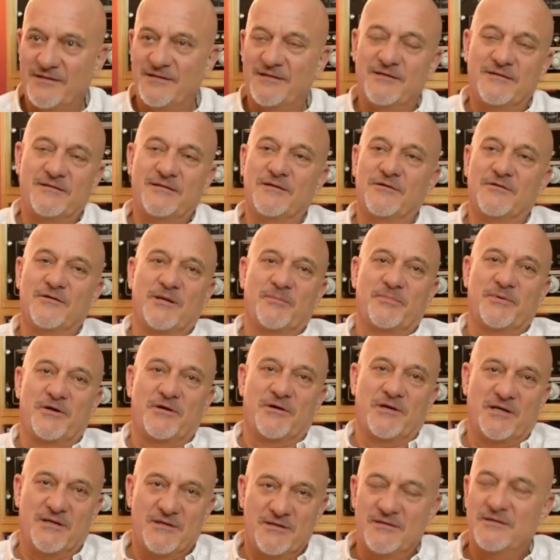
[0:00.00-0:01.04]
dico la
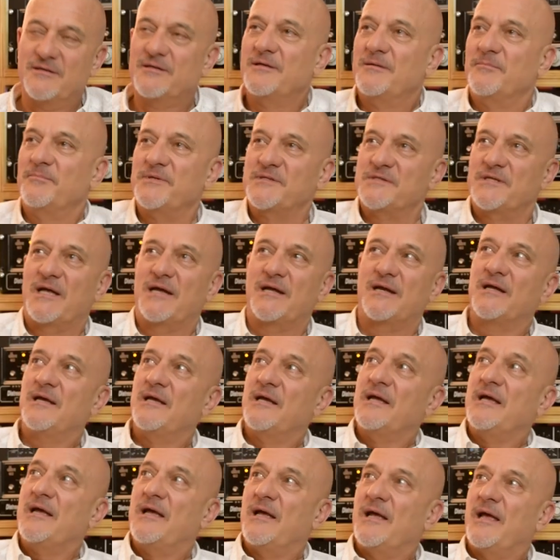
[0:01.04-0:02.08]
parola pestare,
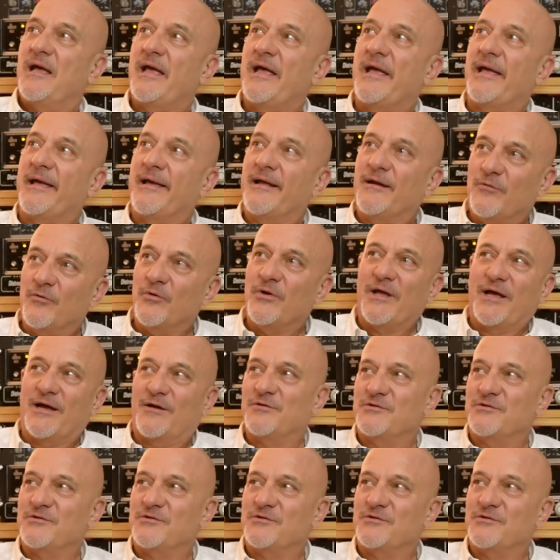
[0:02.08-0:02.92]
e lui è